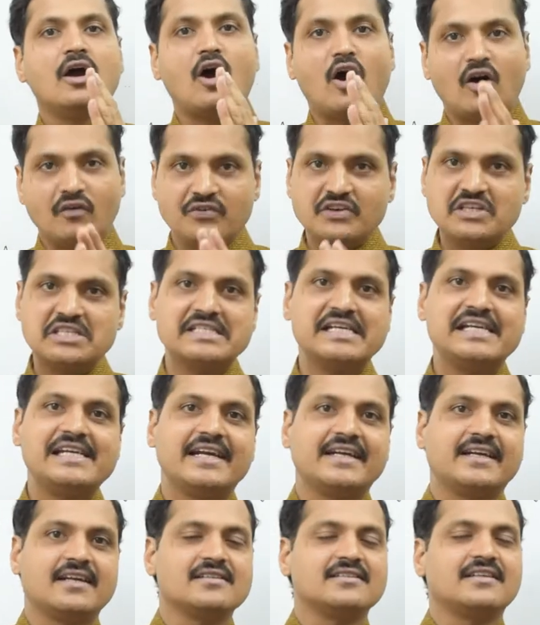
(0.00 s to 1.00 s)
అఫీషియల్
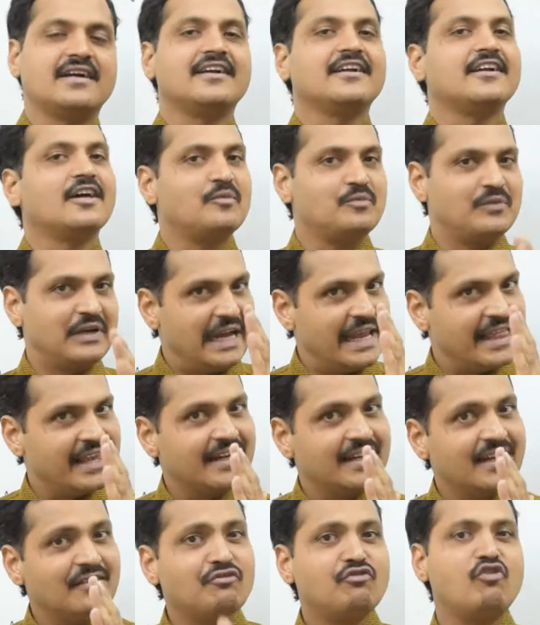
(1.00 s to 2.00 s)
లెటర్స్ అంటాం
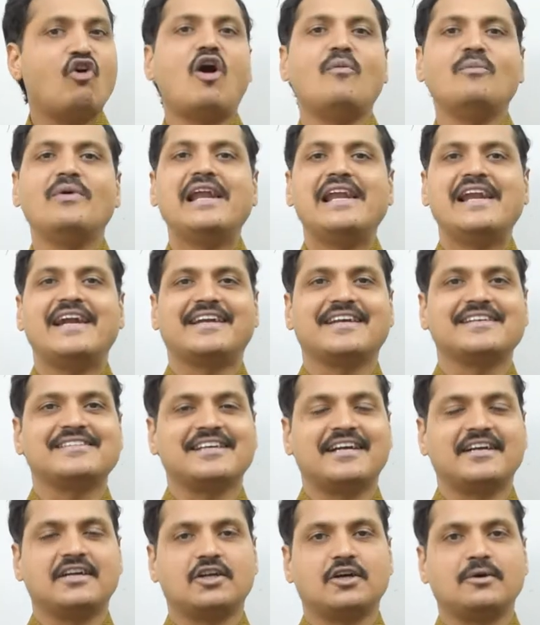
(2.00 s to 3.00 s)
లేదంటే ఫార్మల్ లెటర్స్
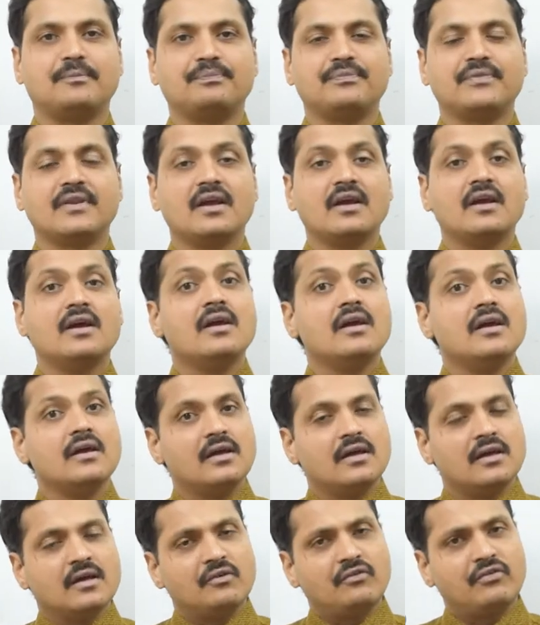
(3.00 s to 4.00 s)
అంటాం
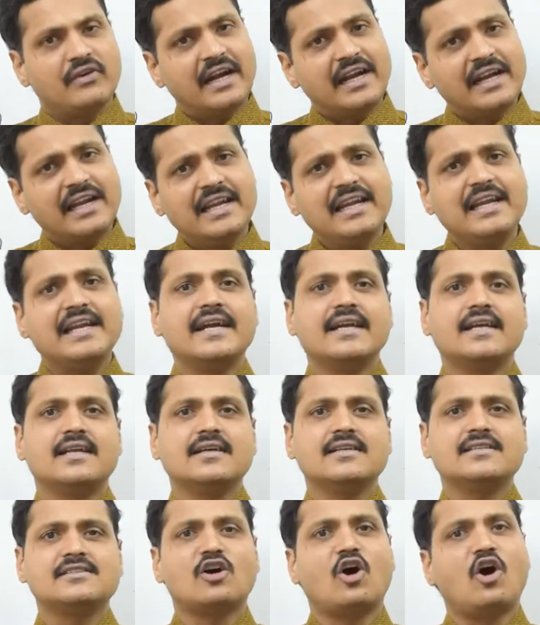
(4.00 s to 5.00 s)
ఫ్రెండ్లీ
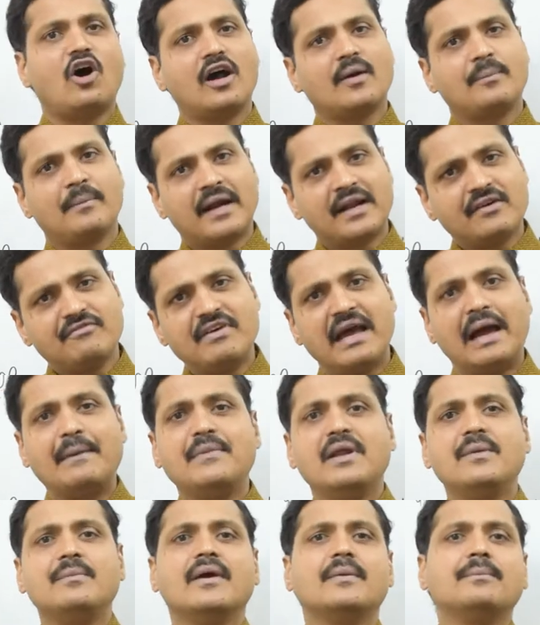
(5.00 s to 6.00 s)
లెటర్స్ ఆర్ మన
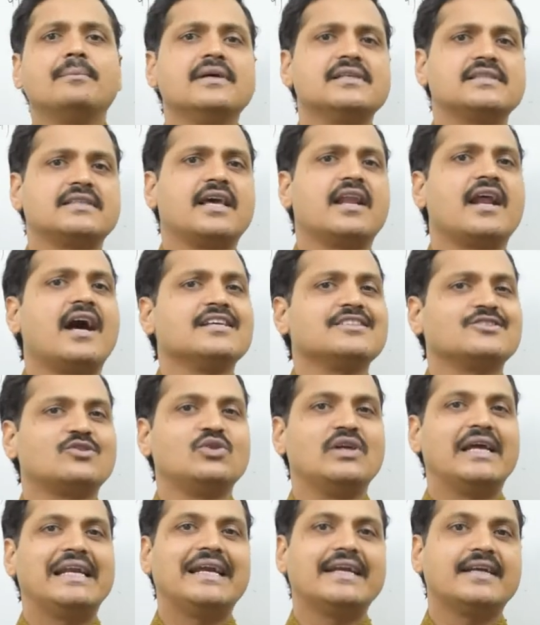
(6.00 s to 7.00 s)
ఫ్యామిలీ మెంబర్స్కి
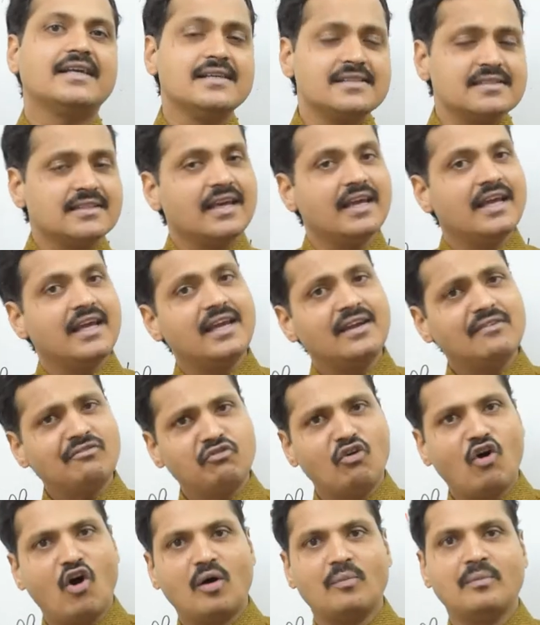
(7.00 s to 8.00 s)
రాసుకునే లెటర్స్
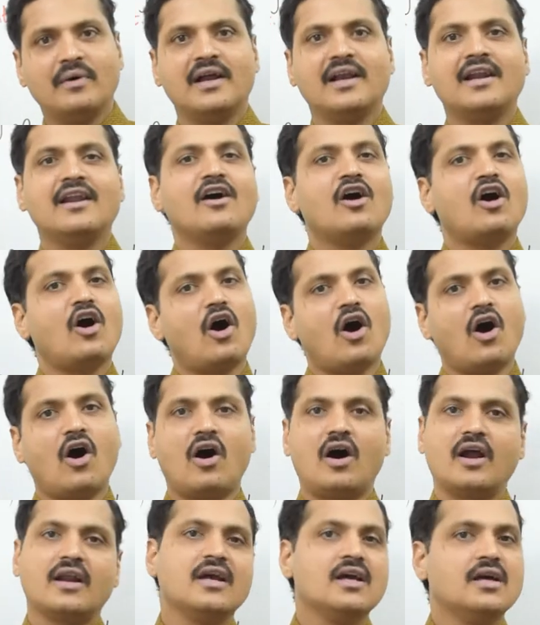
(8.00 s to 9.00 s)
ఇన్ఫార్మల్
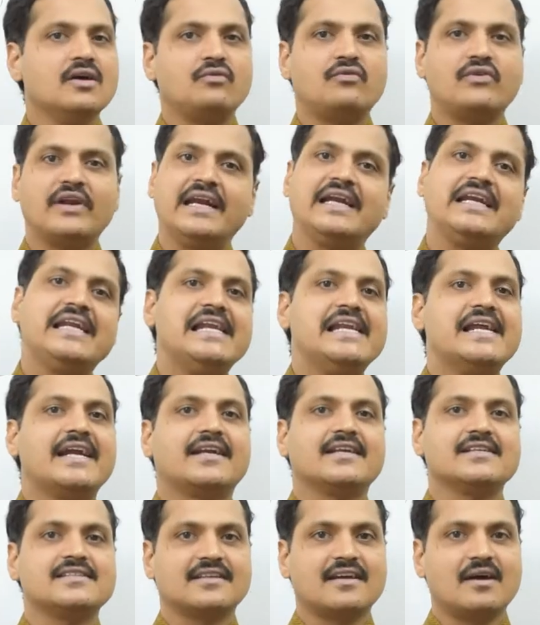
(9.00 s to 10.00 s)
ఆర్ ఫ్రెండ్లీ
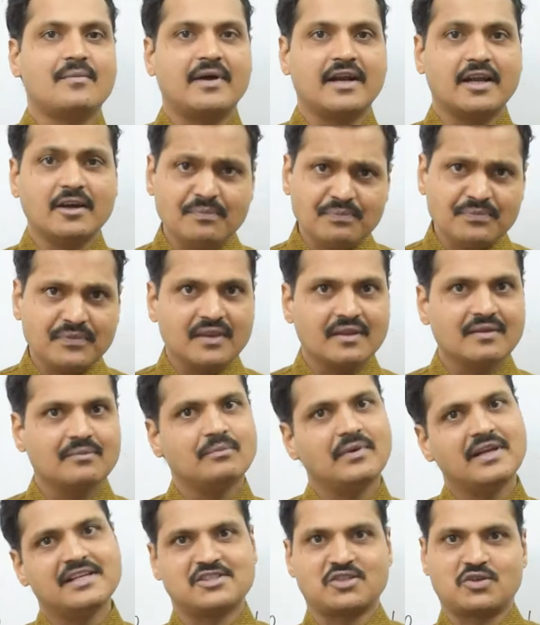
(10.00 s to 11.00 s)
లెటర్స్గా మనం
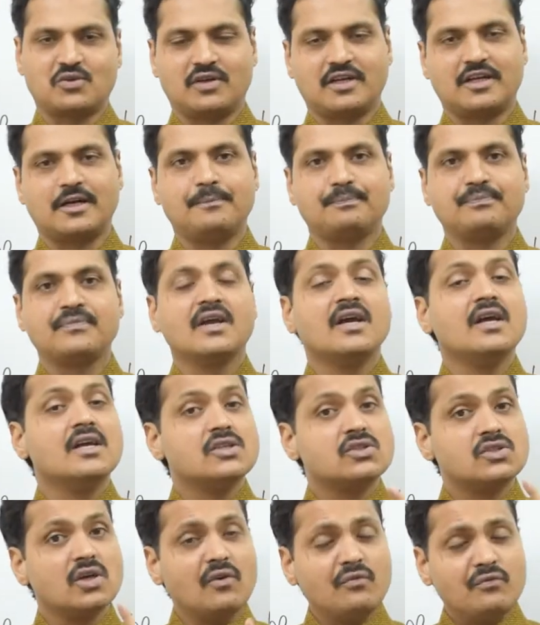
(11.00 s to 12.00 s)
పిలుచుకుంటాం
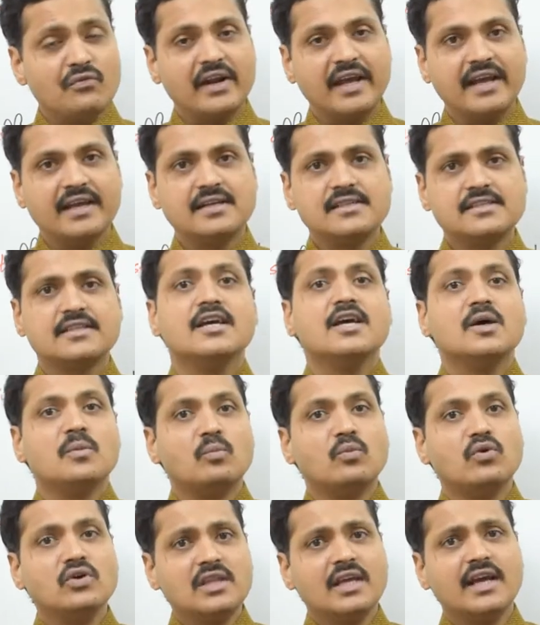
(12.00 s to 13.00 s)
సో ఫ్రెండ్స్
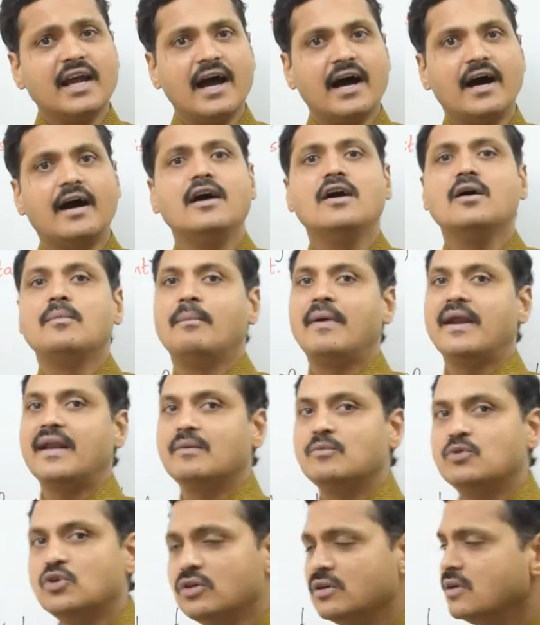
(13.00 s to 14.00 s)
ముందుగా
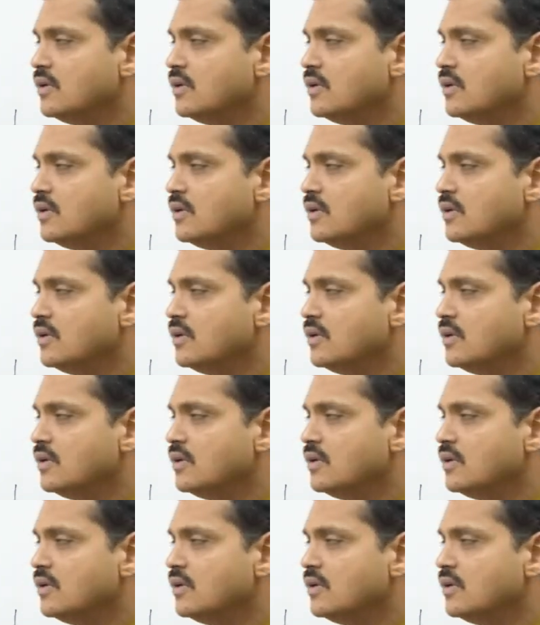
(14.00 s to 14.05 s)
మనము